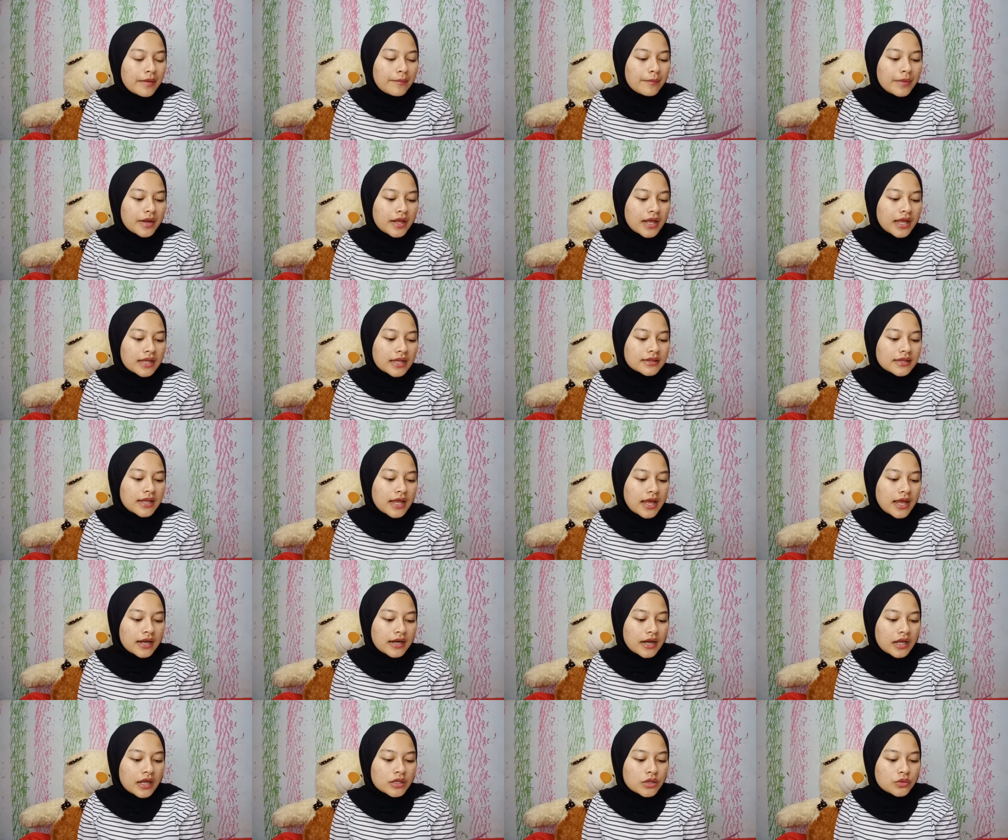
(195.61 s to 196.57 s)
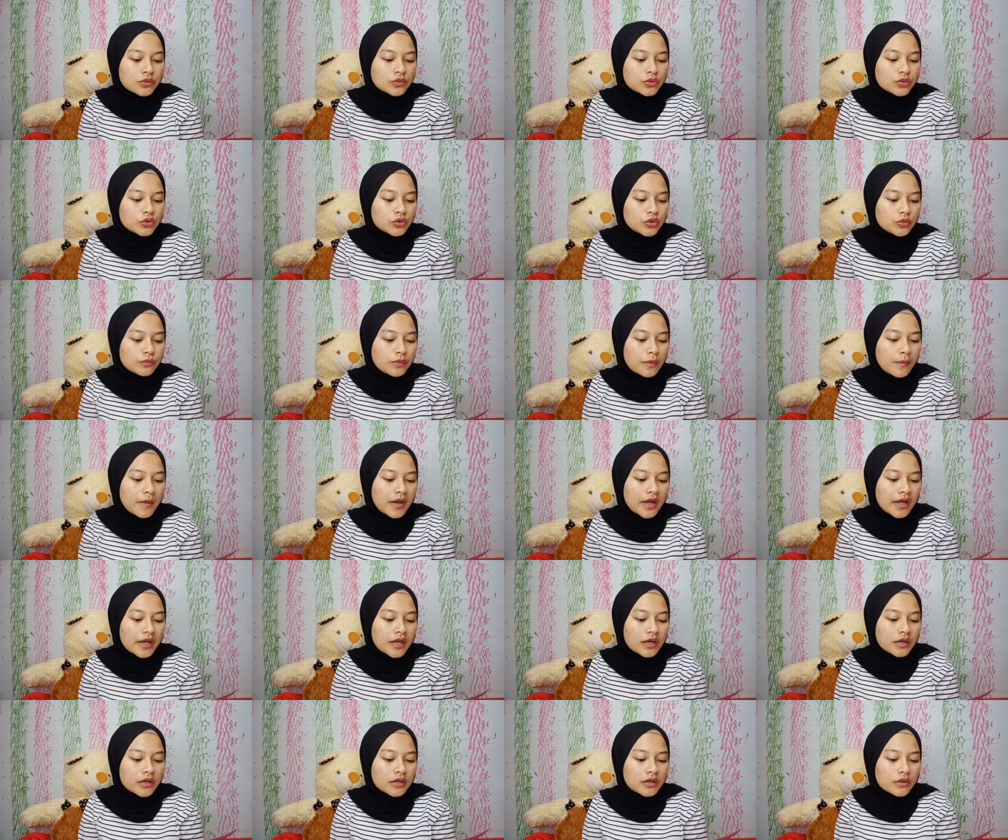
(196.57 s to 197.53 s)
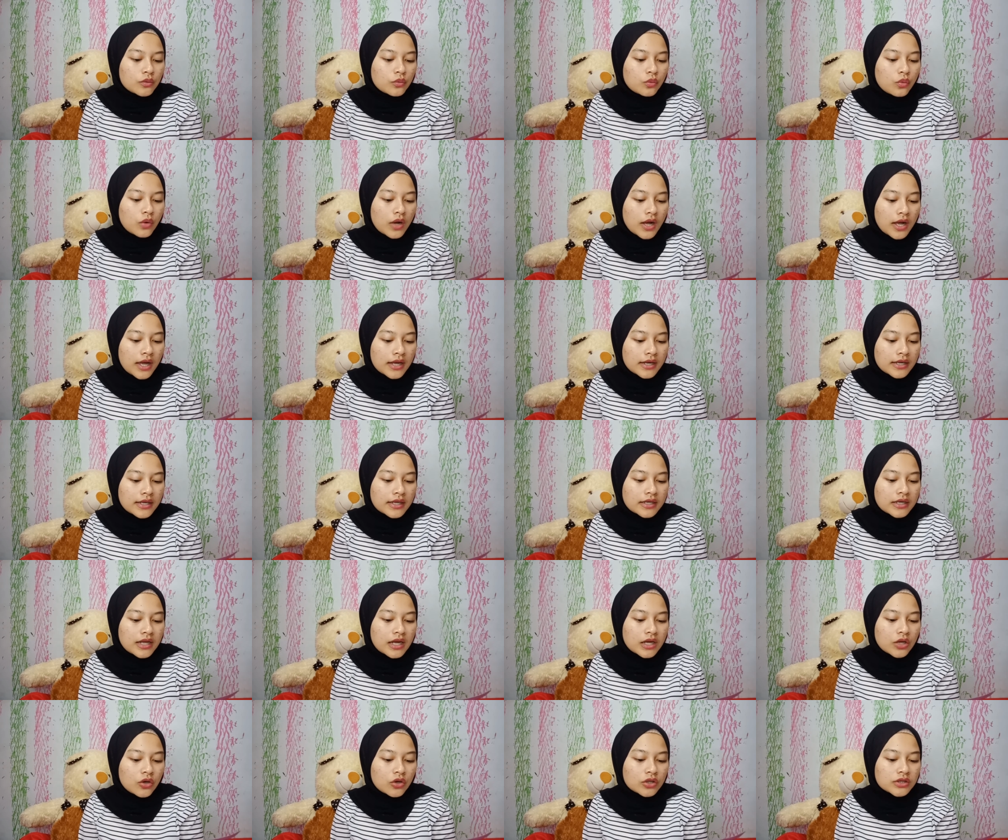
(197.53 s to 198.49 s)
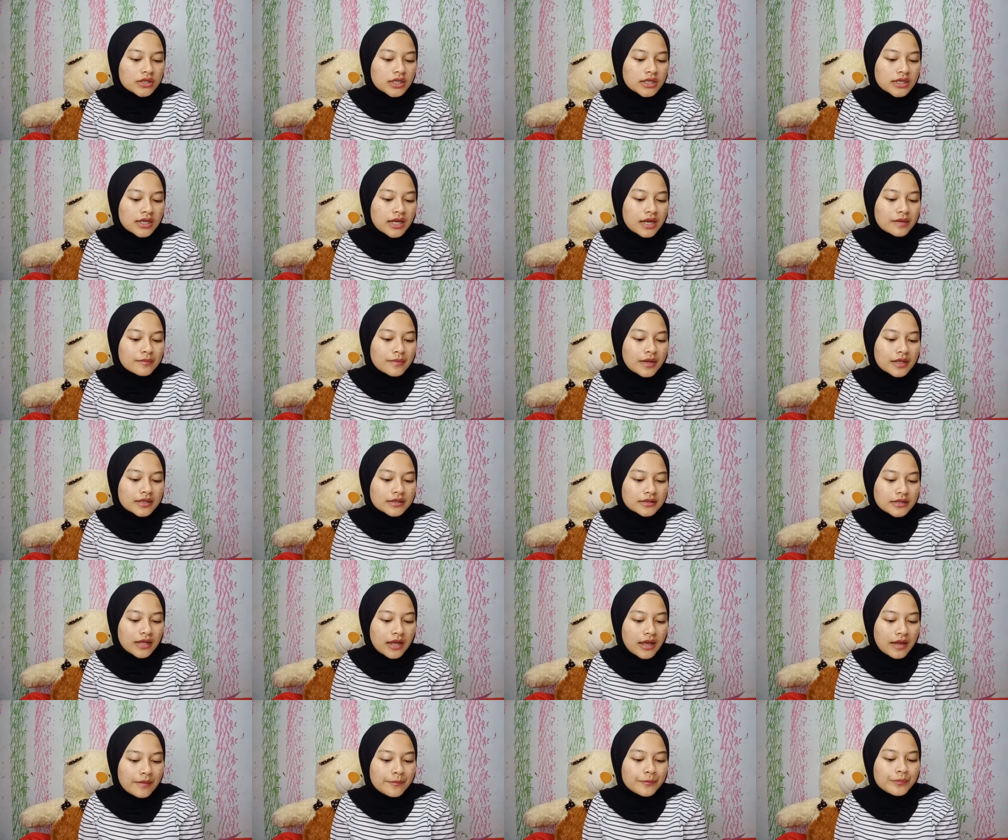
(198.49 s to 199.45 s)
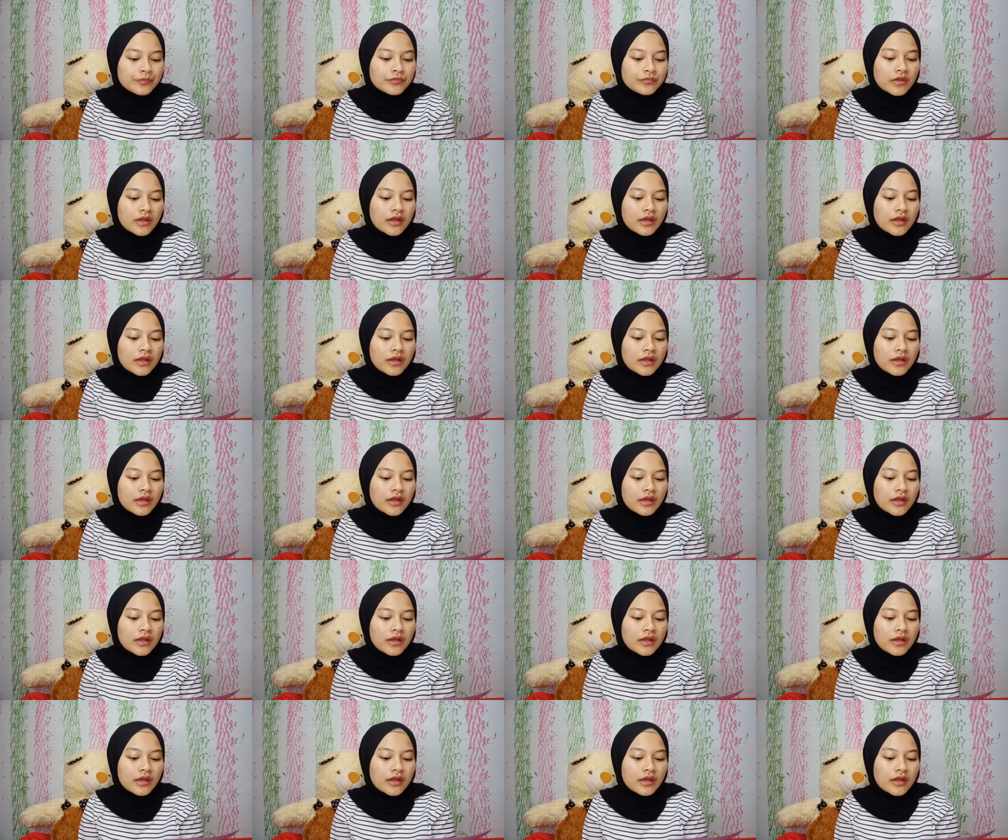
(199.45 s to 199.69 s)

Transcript: Peringatan, hanya untuk pemakaian luar, hindari kontak dengan mata.